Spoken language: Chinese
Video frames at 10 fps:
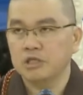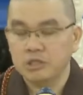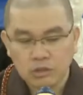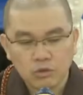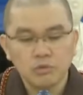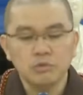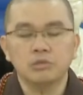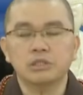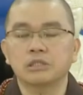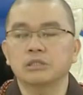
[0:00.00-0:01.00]
你能够
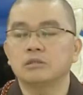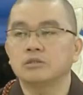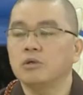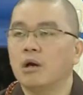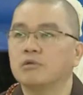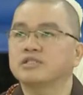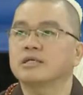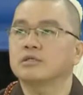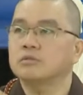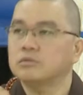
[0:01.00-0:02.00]
落实，就好
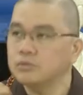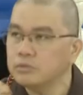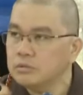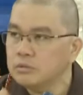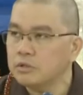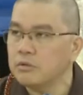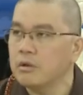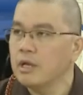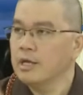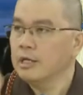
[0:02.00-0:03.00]
像尊
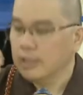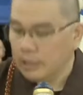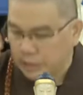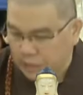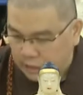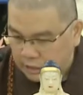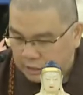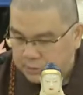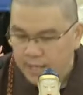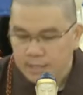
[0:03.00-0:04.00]
重
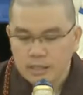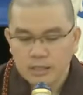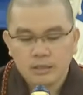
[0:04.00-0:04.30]
十方，